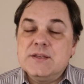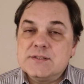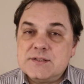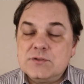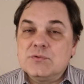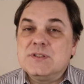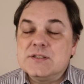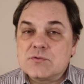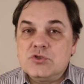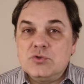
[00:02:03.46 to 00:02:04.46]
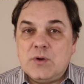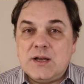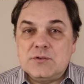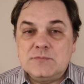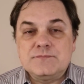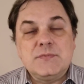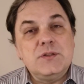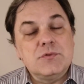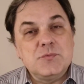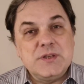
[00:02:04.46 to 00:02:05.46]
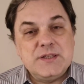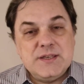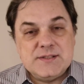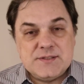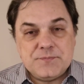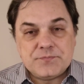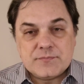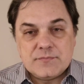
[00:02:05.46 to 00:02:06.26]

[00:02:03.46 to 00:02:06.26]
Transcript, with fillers: sendo descontinuado em 2015.